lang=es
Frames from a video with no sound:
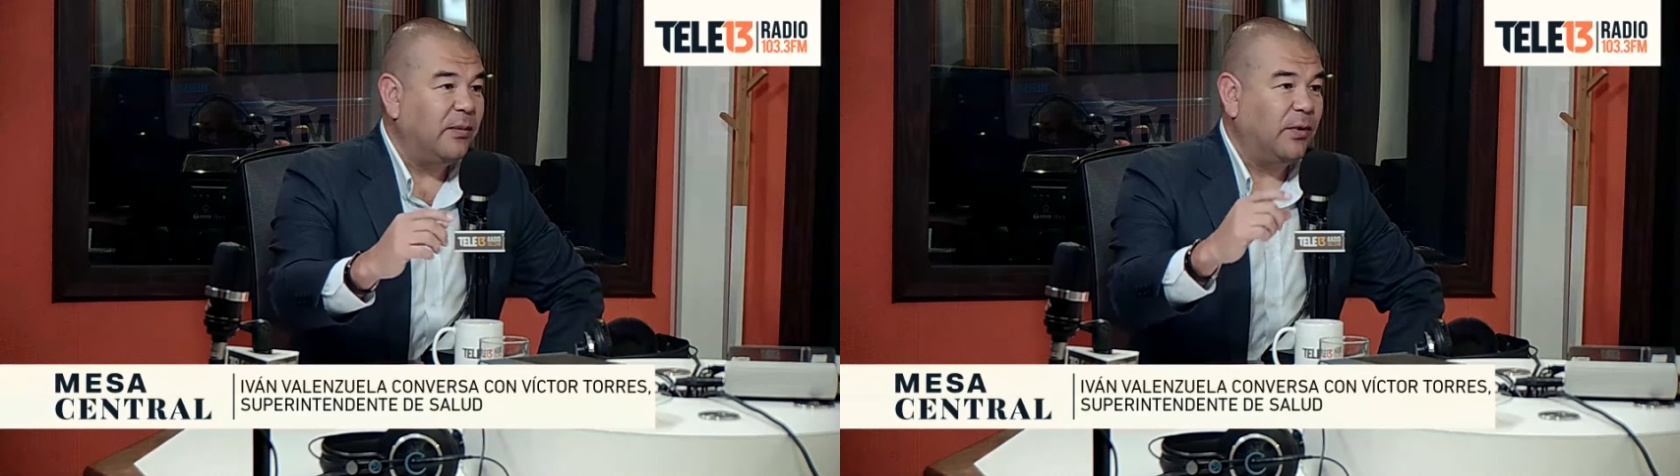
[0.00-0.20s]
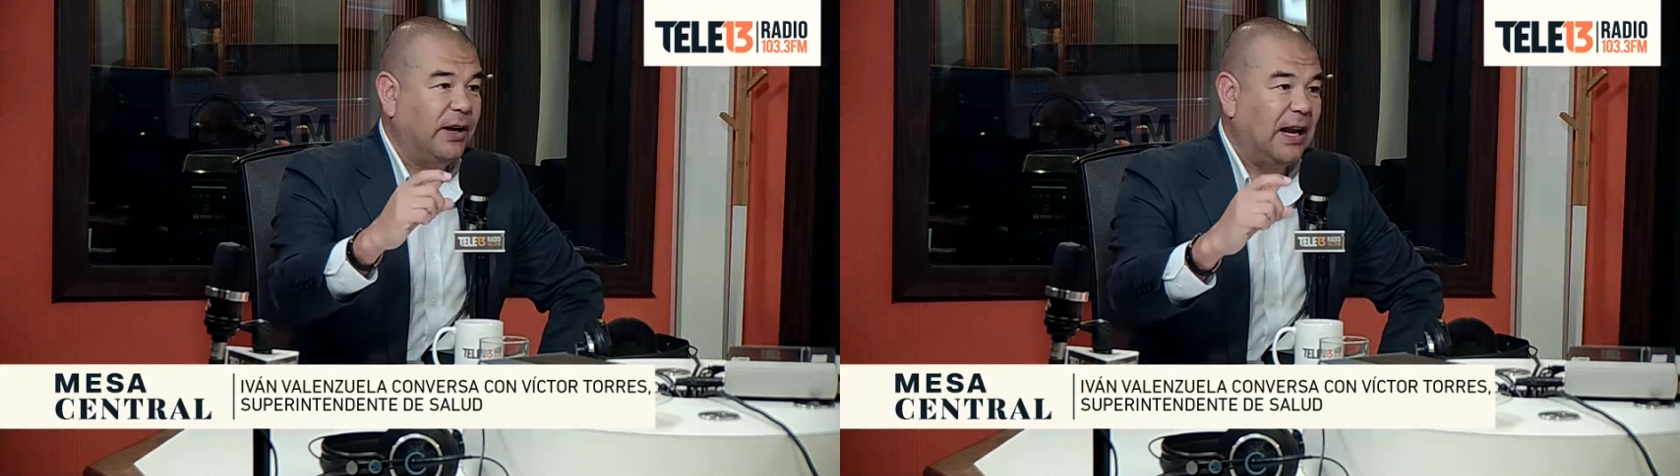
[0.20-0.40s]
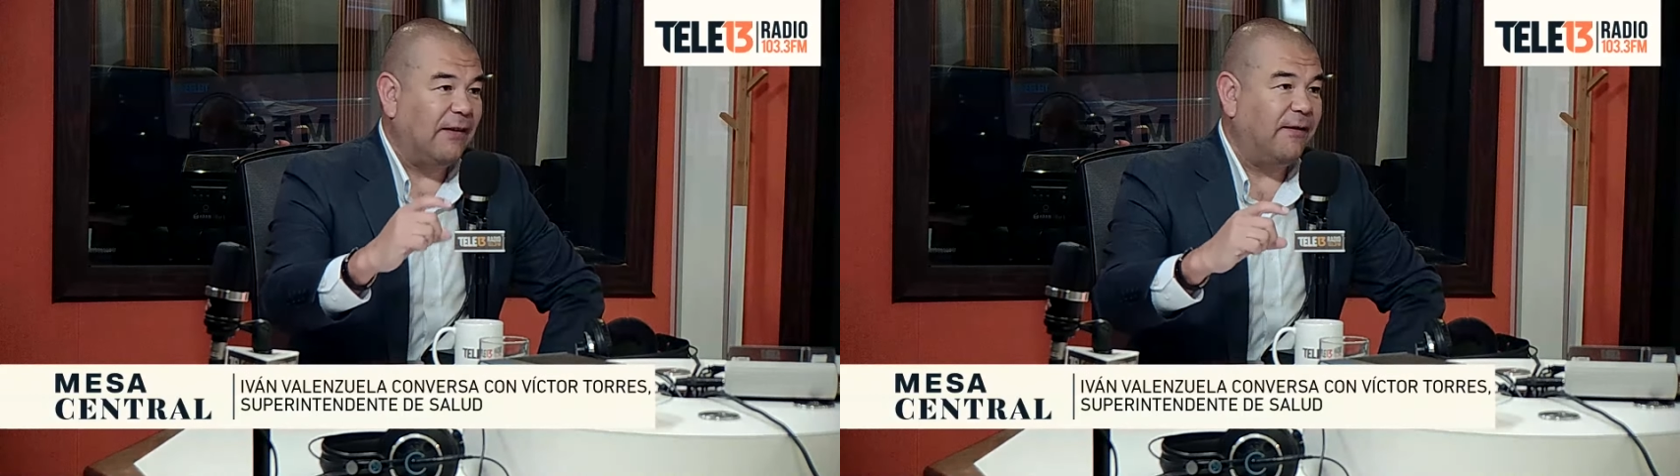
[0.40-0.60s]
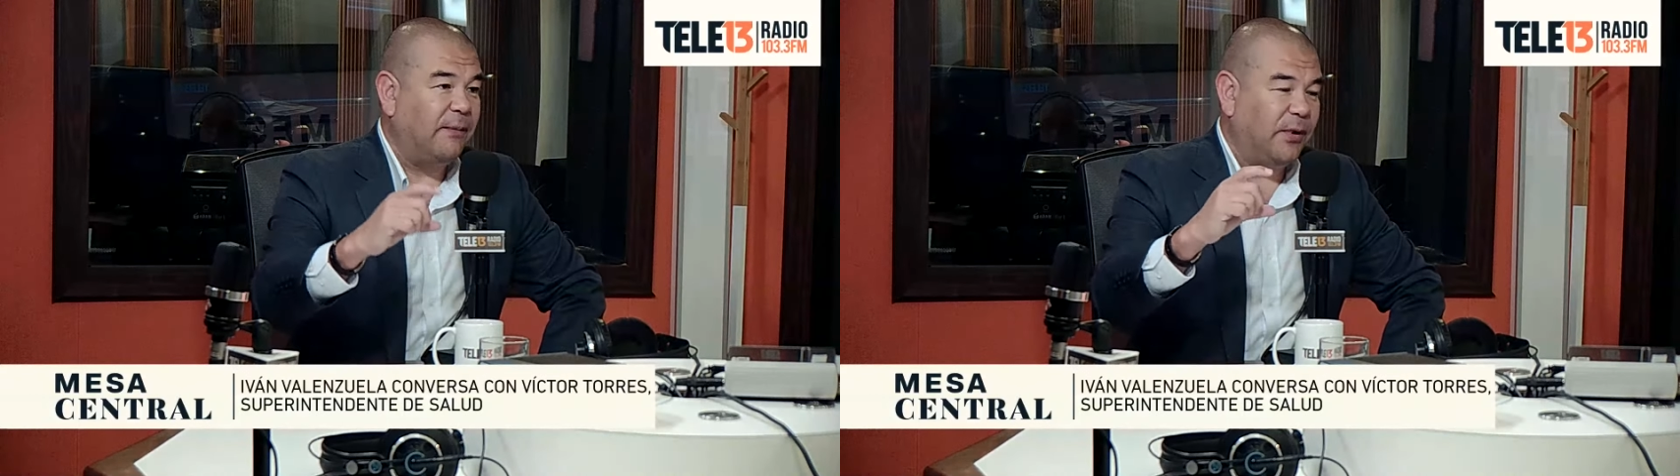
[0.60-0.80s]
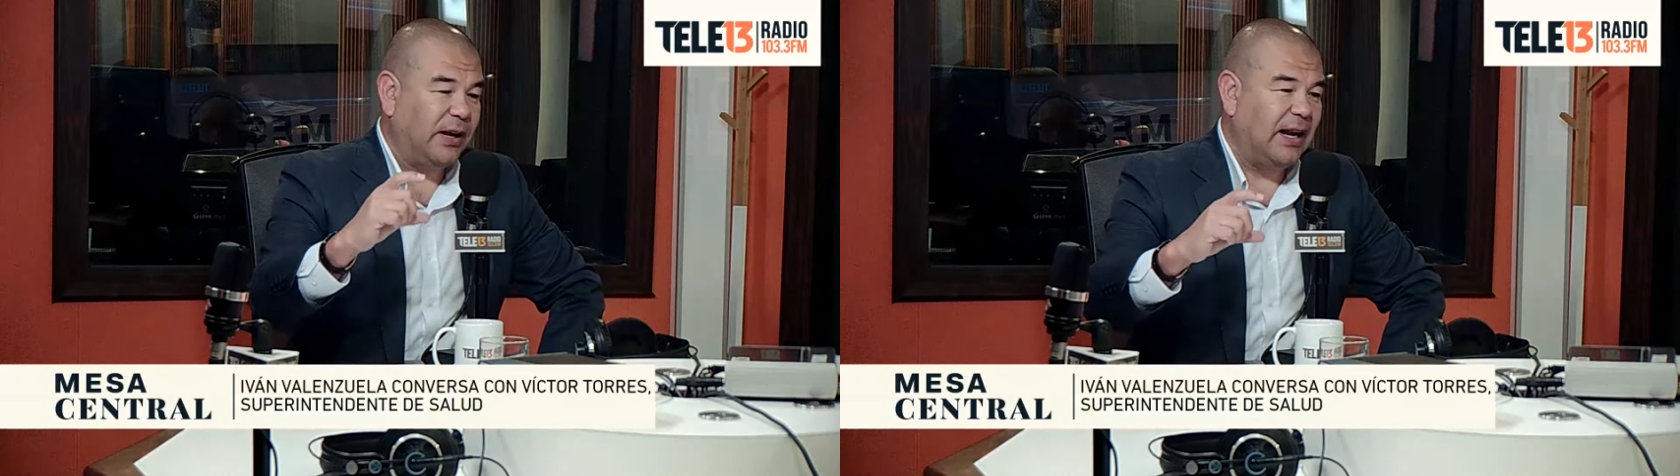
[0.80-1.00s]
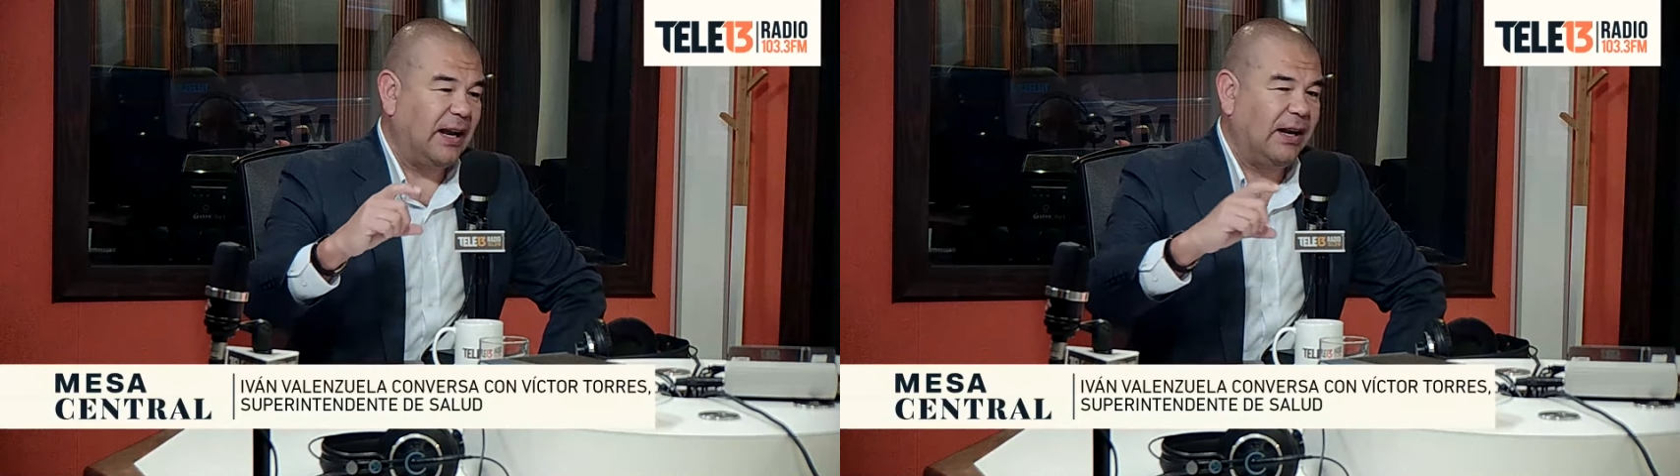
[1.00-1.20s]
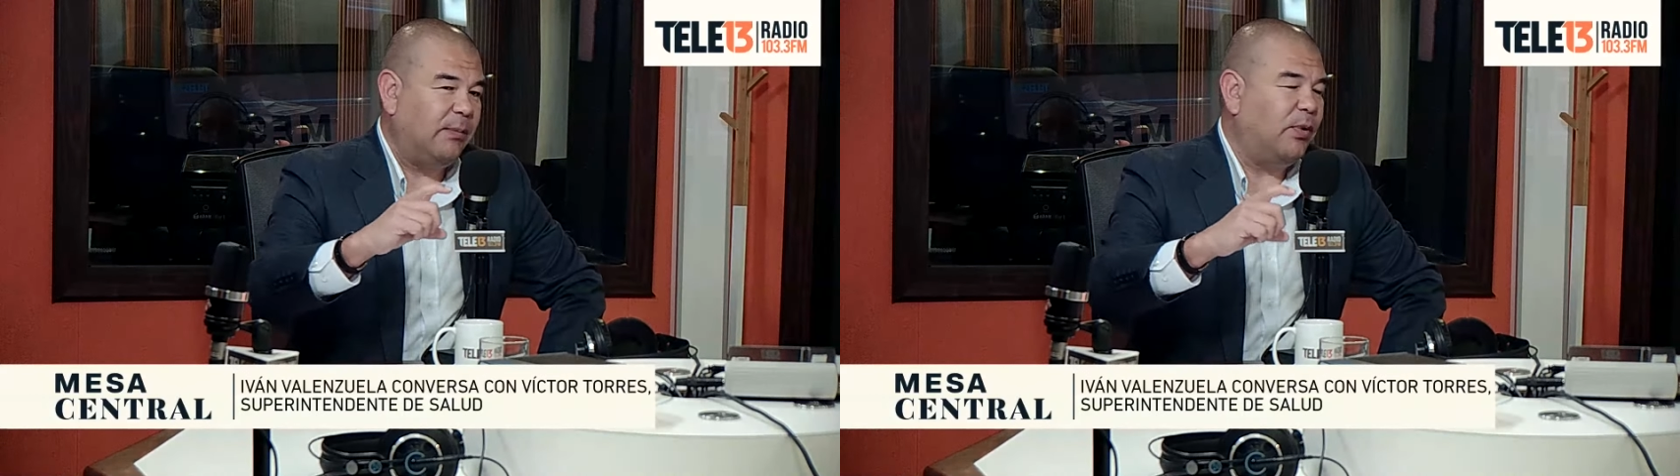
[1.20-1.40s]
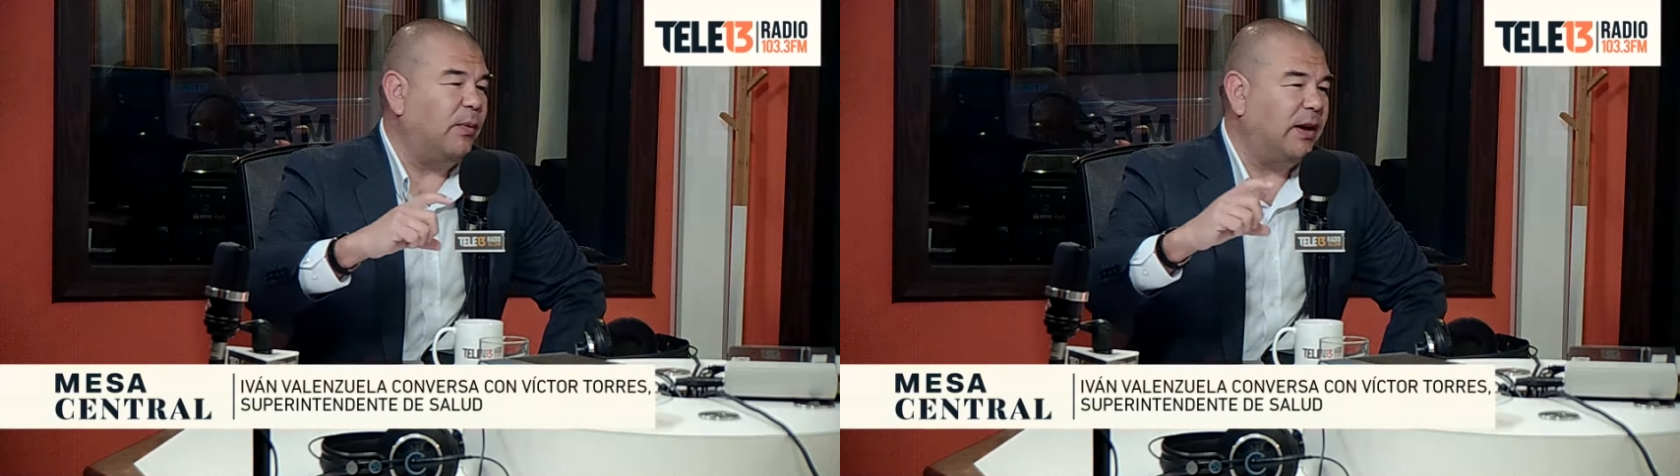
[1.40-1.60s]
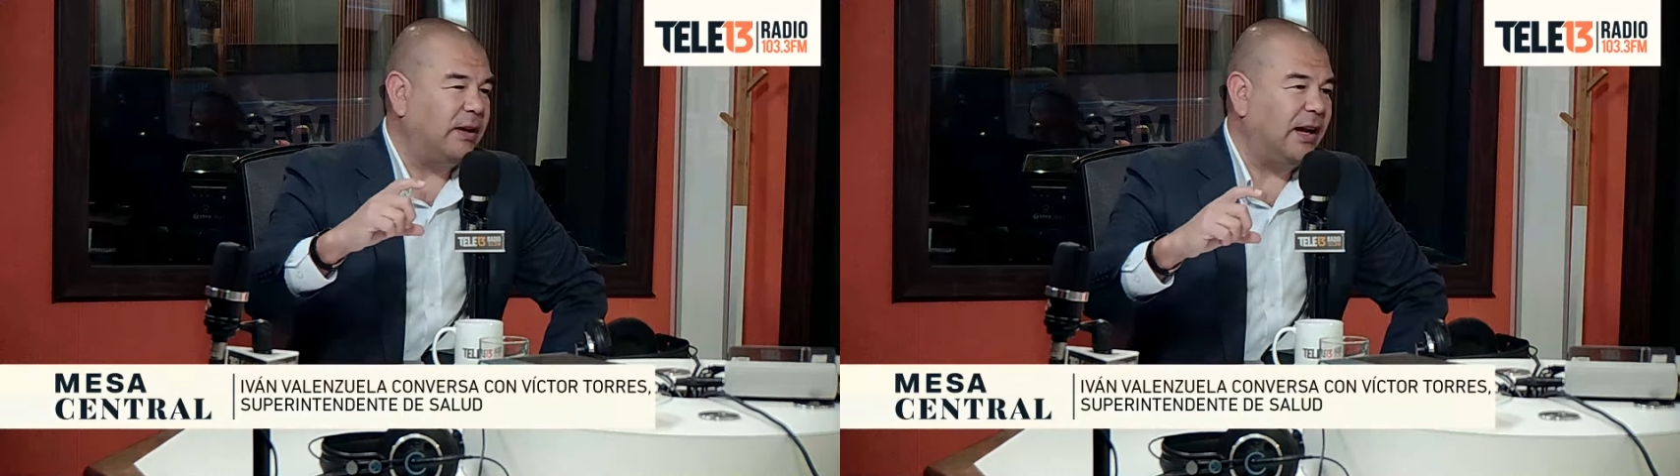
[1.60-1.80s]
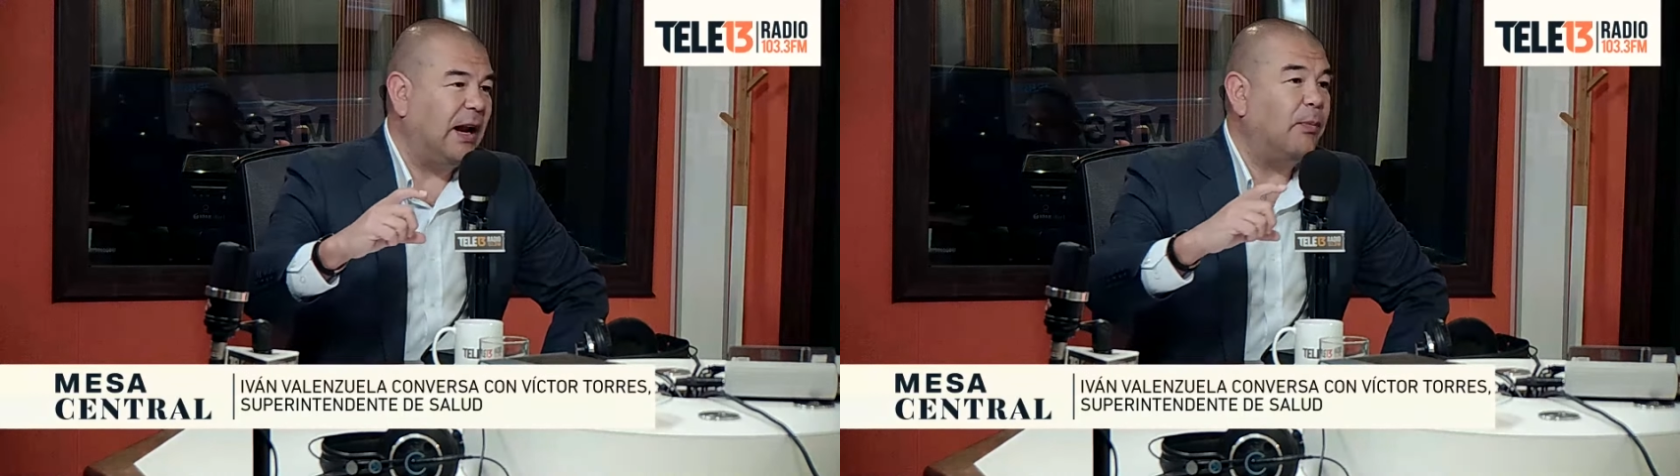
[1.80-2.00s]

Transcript: porque, la, porque en,